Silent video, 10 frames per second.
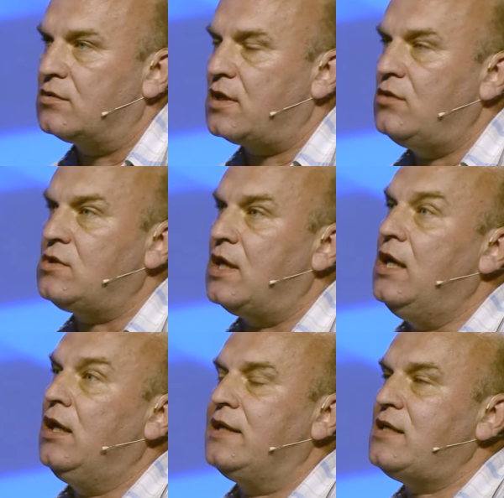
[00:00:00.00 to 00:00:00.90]
Союза,
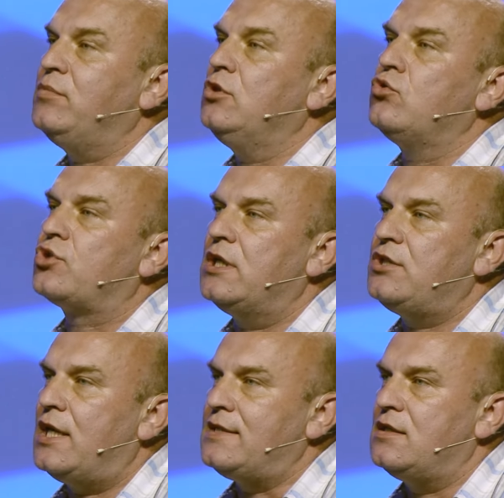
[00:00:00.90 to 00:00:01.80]
хотя бы лучшие
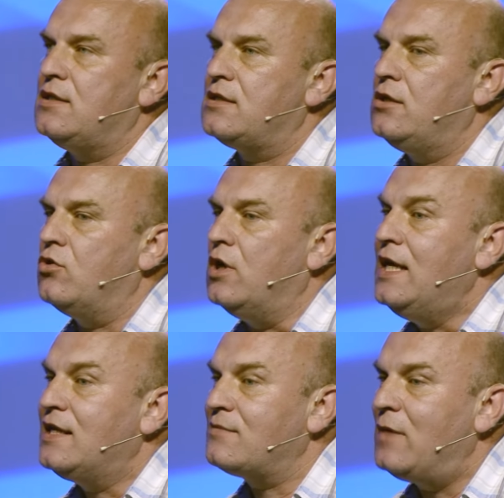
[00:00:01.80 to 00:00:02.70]
части из нее,
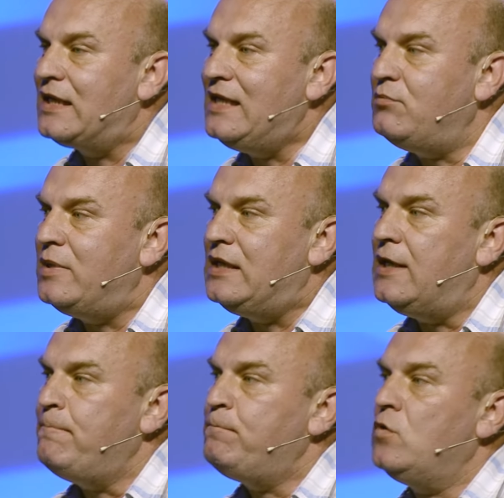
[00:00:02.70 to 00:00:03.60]
смогли бы,